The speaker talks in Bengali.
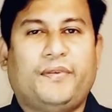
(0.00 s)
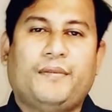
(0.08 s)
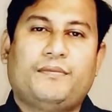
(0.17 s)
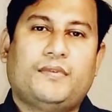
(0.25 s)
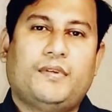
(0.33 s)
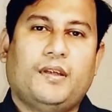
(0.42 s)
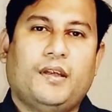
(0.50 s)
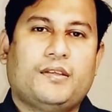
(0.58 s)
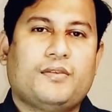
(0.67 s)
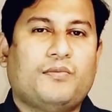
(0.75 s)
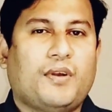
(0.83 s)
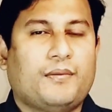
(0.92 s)
ফিফথ
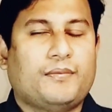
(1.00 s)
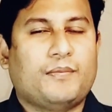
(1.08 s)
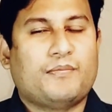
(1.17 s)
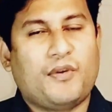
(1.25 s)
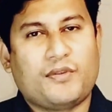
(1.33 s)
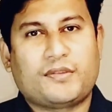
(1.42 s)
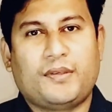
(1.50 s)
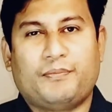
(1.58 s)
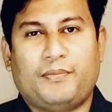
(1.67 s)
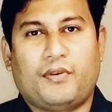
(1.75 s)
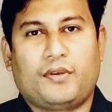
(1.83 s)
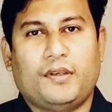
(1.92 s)
এটি ওয়ান অফ দ্য মোস্ট
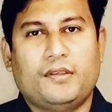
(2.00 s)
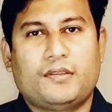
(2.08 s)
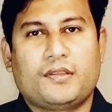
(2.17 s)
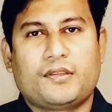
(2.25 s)
ইম্পর্ট্যান্ট